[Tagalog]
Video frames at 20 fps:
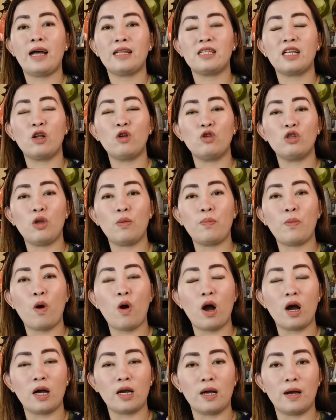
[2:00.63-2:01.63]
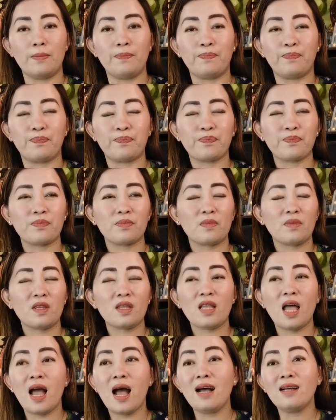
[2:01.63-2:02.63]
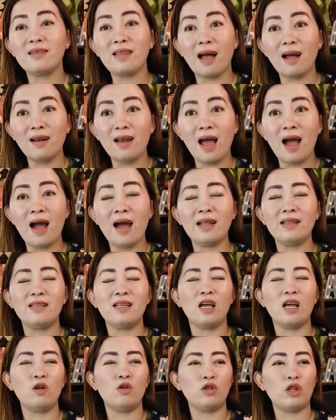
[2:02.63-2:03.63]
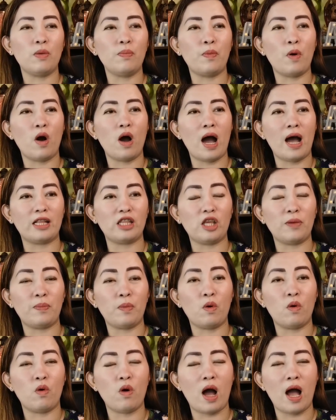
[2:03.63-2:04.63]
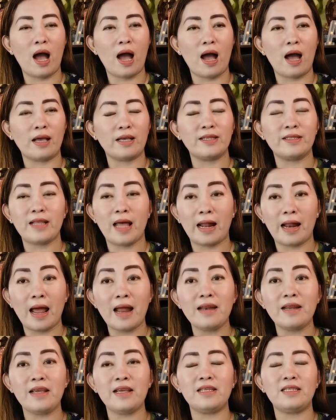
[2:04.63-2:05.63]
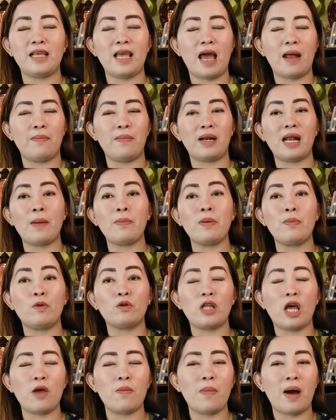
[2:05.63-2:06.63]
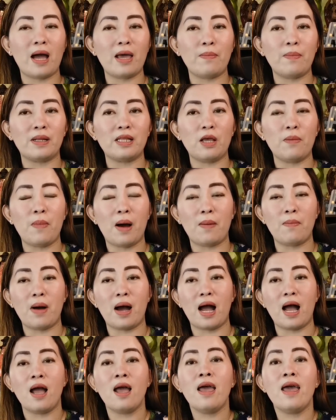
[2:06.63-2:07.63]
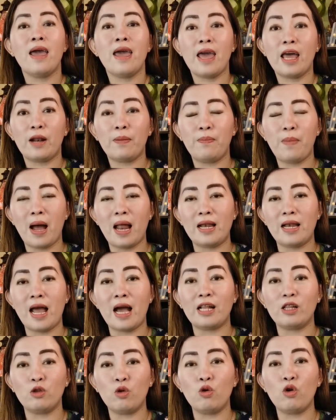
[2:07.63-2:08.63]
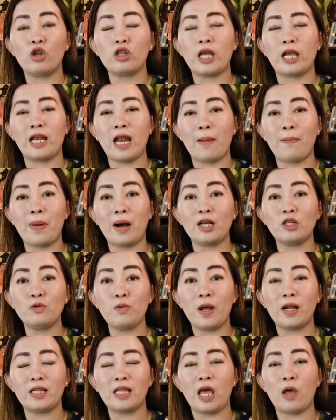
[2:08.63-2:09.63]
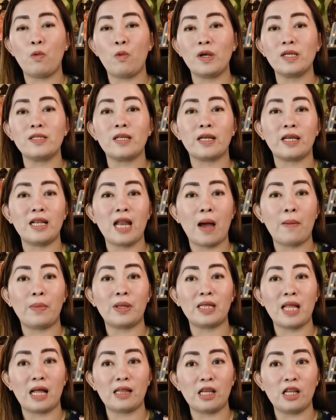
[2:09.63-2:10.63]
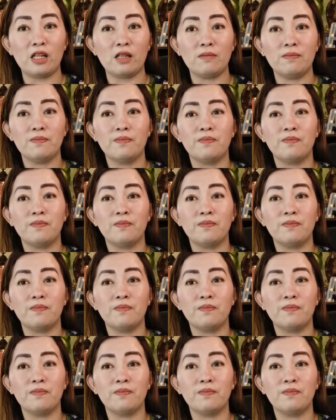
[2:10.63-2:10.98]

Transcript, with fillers: at ganoon din po ang ang tanglad, ganun din po ang ating pong uh, star anise. Ayan, marami po tayong mga iba't ibang mga herbal na ang dulot ay napakaswerte was na ginamit natin